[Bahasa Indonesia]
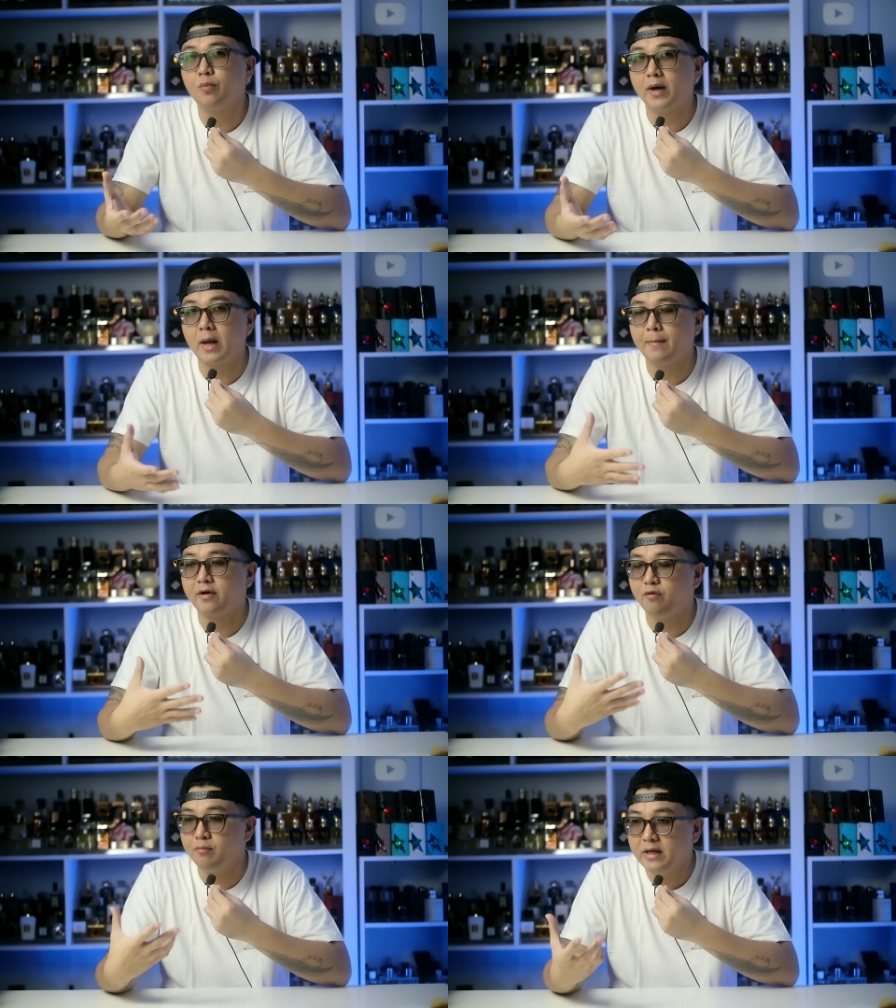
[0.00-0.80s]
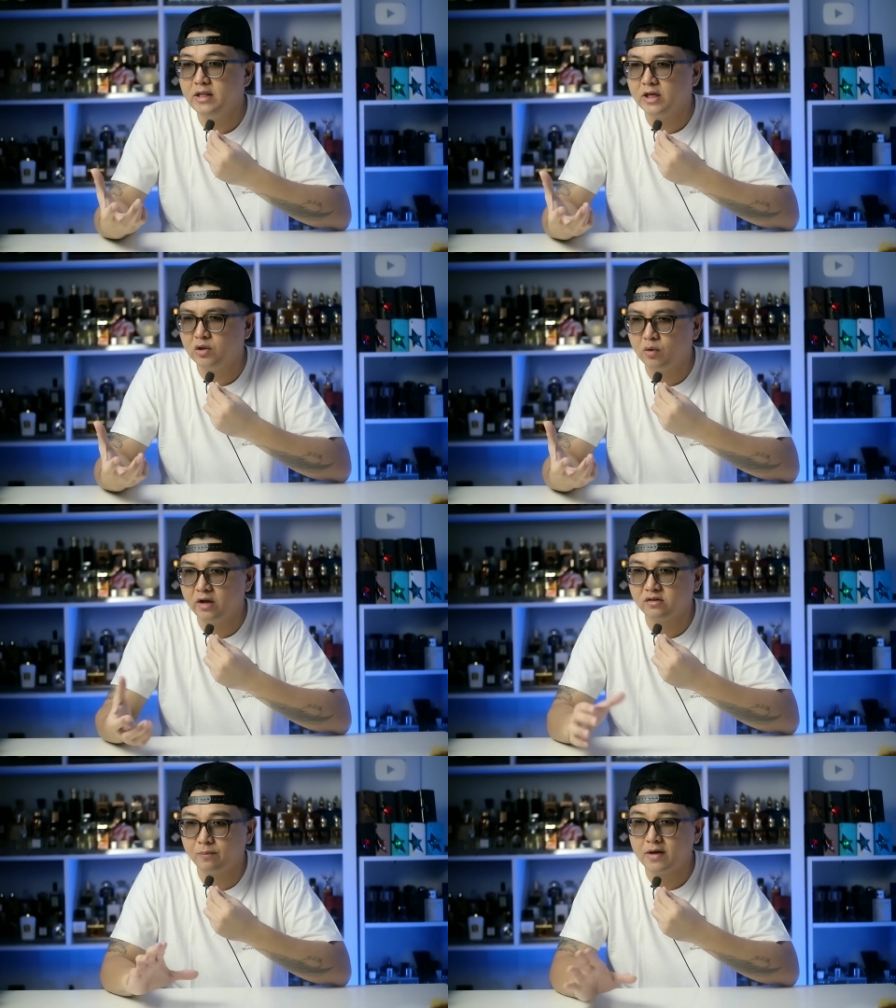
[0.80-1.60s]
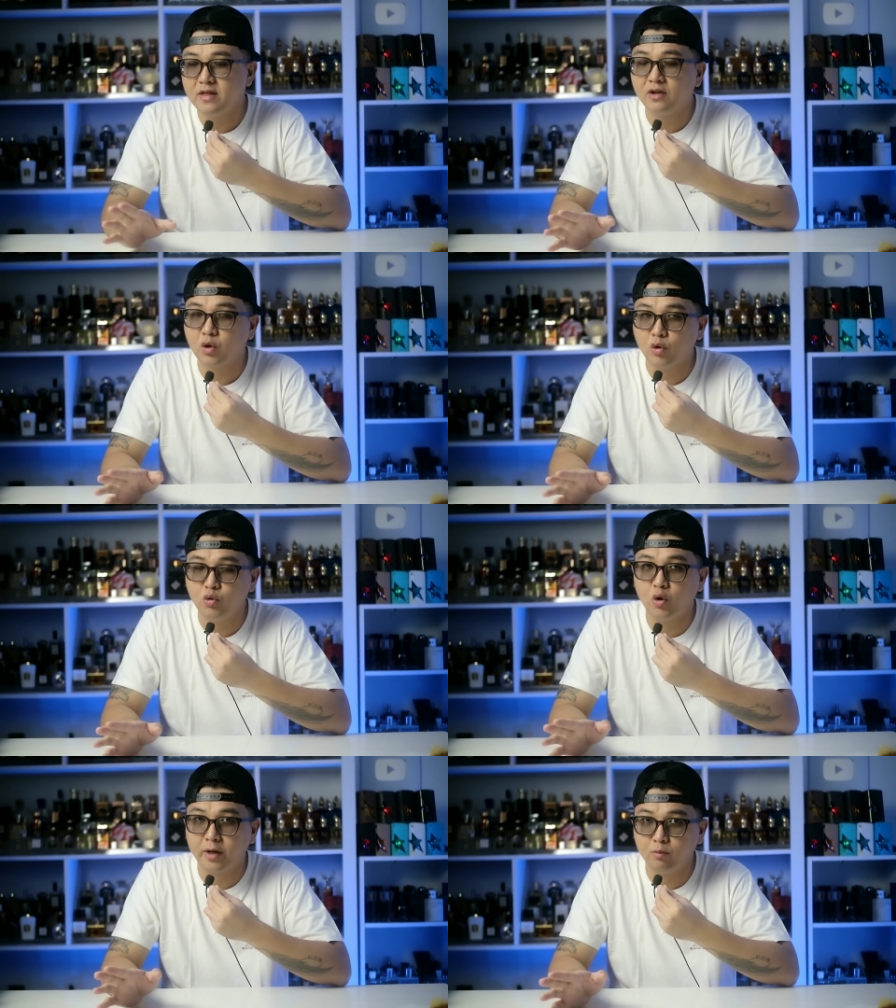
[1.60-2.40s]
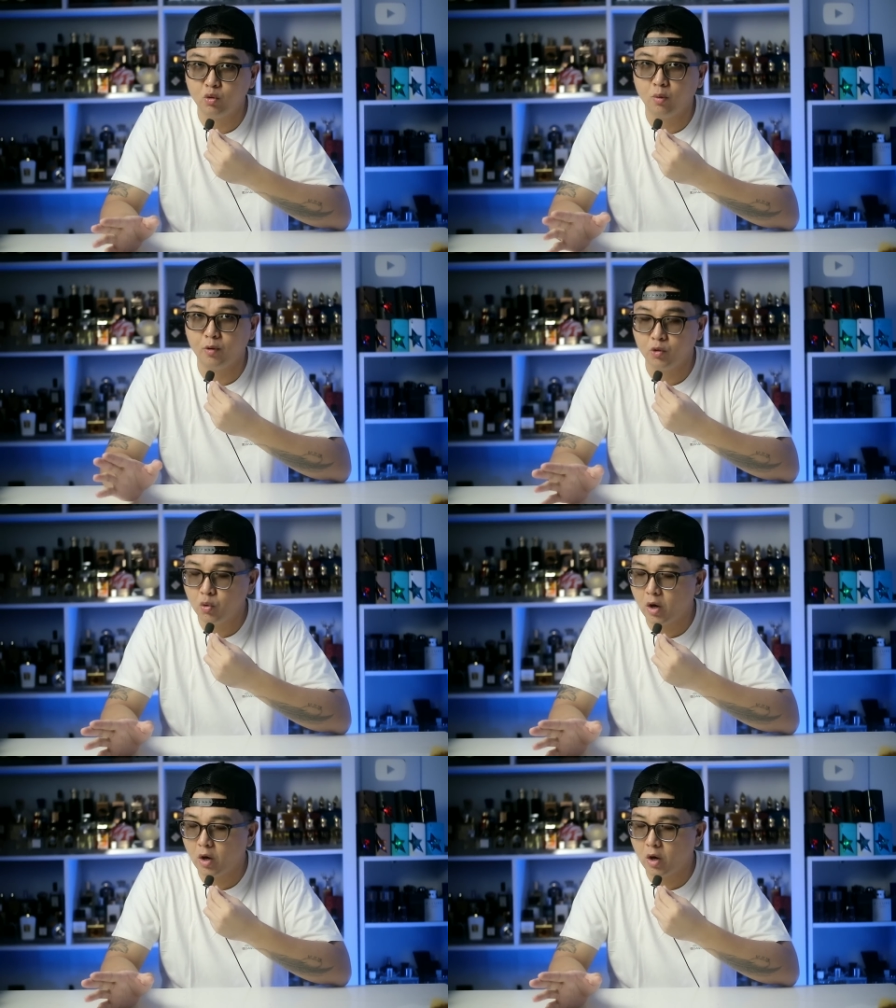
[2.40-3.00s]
tuh pakai parfum ini gitu guys sepanjang tahun 2022